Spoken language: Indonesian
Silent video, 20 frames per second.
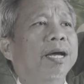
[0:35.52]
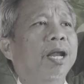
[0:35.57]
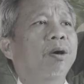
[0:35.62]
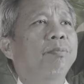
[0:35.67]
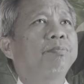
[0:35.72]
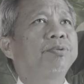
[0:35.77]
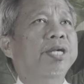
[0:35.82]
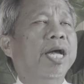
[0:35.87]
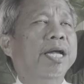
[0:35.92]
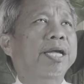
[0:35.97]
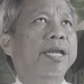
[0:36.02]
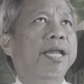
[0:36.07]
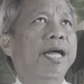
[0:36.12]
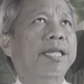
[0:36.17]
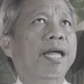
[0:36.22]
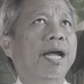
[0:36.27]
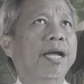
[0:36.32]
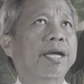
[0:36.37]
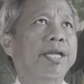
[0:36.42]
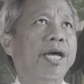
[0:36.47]
kalau misalnya
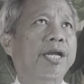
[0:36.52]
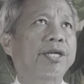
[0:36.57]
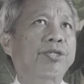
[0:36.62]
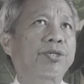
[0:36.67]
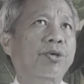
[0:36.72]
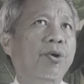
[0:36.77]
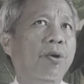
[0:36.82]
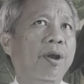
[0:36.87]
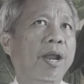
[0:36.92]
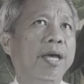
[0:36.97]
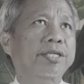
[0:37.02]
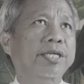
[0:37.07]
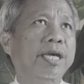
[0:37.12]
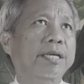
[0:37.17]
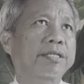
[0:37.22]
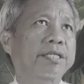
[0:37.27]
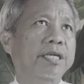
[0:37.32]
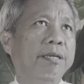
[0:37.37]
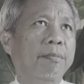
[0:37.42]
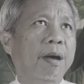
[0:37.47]
datangnya dari sekolah,
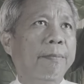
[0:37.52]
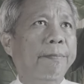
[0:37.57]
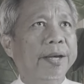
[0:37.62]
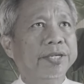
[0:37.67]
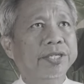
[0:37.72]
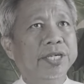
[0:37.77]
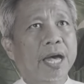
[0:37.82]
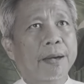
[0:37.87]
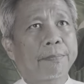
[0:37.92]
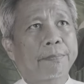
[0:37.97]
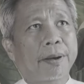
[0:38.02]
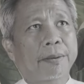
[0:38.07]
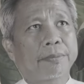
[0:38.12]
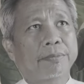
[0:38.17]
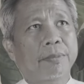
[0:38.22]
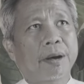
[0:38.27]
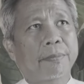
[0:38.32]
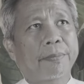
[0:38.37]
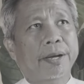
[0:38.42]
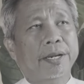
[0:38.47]
saya, Bapak
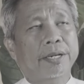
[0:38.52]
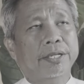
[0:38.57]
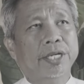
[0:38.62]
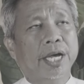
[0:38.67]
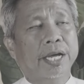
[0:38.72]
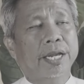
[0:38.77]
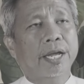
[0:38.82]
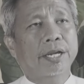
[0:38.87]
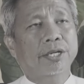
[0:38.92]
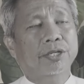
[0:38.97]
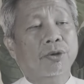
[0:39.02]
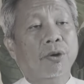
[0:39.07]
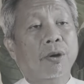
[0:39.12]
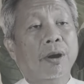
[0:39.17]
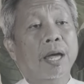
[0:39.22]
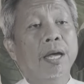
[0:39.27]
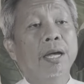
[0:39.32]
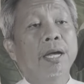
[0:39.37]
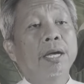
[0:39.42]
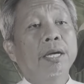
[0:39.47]
siapa? Bapak saya dari
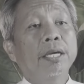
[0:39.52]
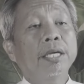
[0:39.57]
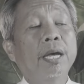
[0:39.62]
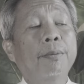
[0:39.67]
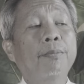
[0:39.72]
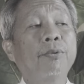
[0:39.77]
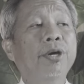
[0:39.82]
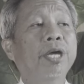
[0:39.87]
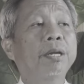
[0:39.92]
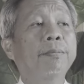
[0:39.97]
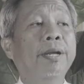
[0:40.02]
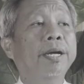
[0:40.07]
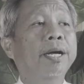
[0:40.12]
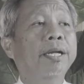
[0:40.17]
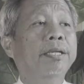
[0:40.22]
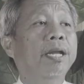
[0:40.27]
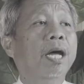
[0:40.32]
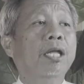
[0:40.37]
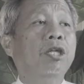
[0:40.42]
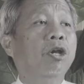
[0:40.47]
sekolah. Ya mungkin
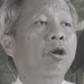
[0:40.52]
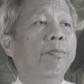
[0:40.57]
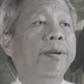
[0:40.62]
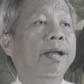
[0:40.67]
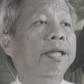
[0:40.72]
mereka tidak terlalu